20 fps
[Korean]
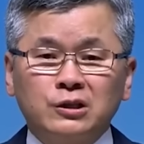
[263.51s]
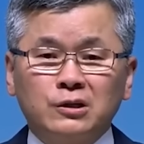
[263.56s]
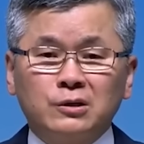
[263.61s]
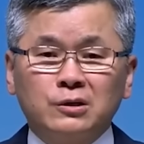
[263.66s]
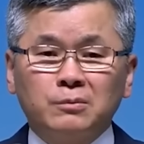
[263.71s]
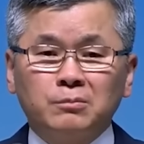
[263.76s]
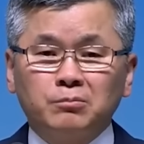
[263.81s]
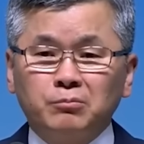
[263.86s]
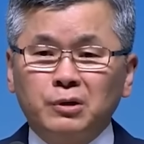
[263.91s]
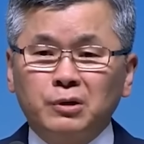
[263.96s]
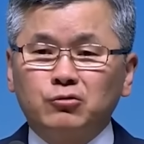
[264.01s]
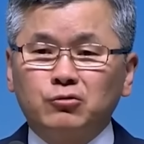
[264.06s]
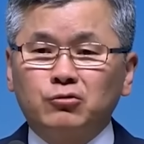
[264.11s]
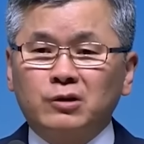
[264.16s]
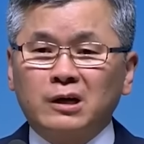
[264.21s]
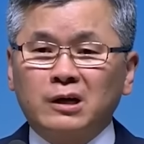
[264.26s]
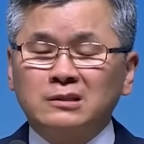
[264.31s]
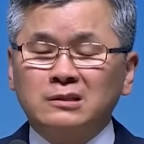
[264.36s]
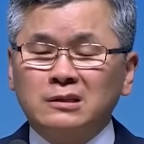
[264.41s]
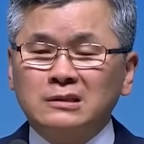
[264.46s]
지금
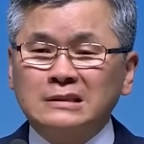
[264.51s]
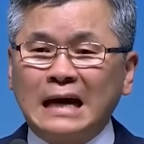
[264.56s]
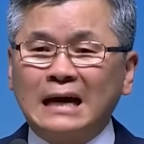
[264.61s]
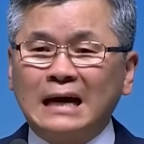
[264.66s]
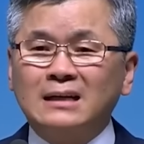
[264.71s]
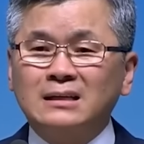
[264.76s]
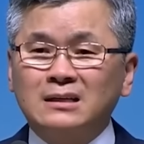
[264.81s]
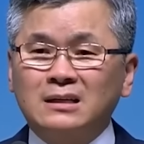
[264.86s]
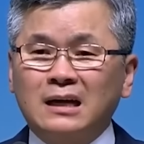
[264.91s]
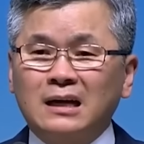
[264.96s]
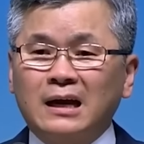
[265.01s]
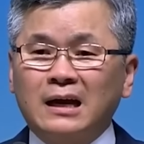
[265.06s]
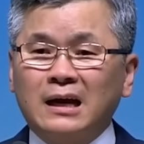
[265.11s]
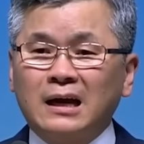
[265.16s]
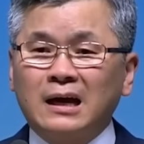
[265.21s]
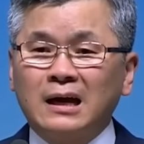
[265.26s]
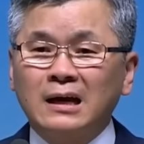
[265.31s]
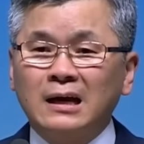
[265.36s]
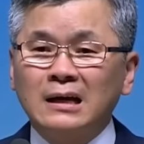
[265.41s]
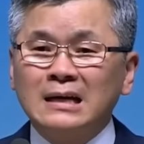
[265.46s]
미국에서
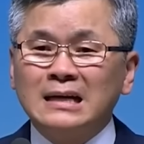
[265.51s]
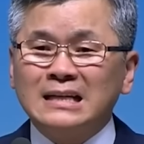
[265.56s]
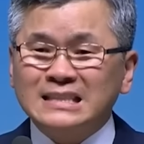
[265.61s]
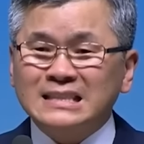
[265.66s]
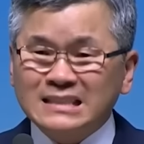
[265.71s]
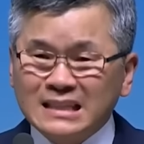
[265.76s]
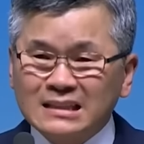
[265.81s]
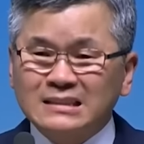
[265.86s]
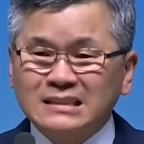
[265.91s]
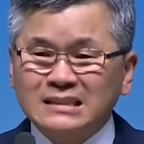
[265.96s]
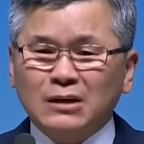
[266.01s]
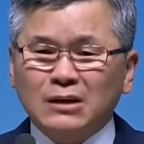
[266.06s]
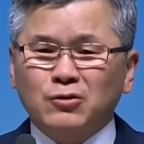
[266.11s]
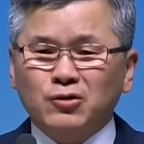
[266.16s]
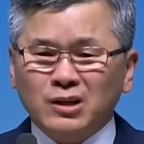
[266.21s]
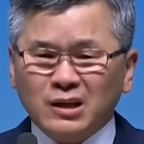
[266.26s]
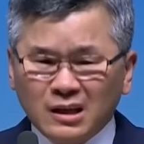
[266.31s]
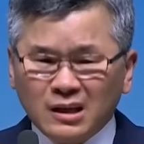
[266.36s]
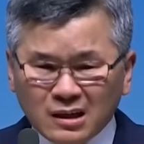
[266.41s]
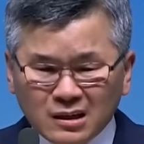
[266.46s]
작년에
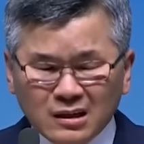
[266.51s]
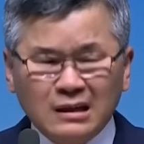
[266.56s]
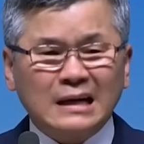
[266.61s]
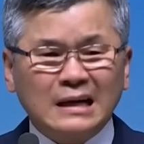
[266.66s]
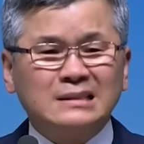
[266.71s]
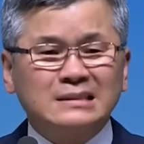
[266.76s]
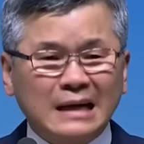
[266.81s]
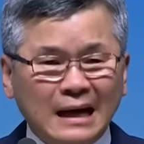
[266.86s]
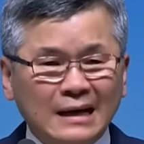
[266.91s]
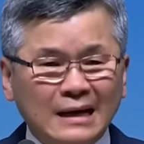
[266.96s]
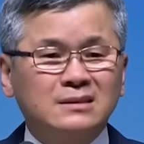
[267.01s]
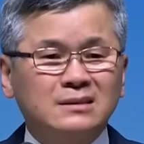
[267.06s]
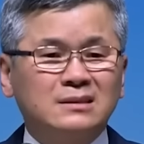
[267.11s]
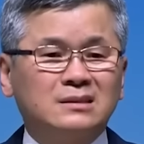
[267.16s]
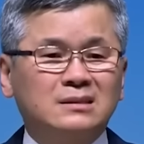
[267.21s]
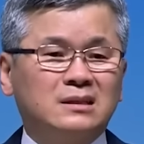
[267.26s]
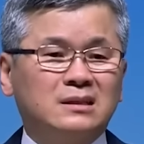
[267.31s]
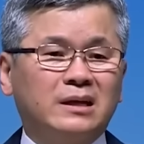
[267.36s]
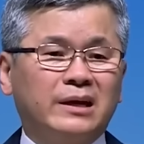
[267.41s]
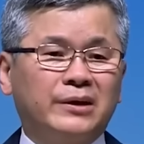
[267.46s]
실제로 일어난
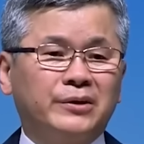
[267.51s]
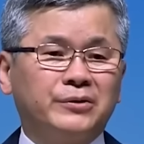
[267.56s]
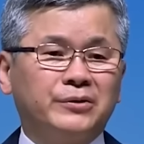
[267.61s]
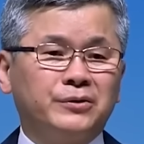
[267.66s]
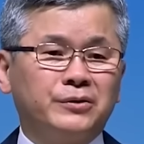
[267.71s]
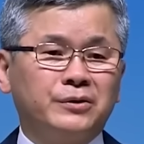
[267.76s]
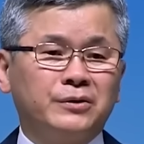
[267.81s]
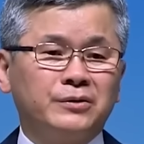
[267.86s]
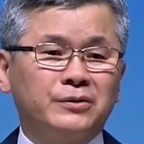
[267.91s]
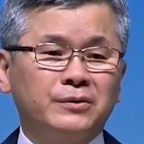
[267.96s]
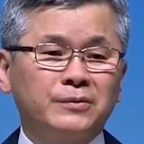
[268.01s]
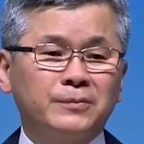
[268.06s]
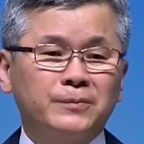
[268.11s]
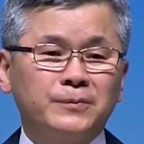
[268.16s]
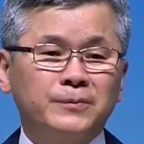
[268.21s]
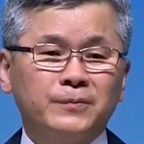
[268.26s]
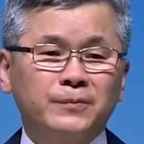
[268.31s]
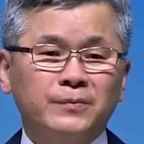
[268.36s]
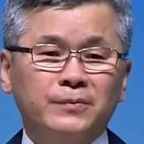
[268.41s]
사건이에요.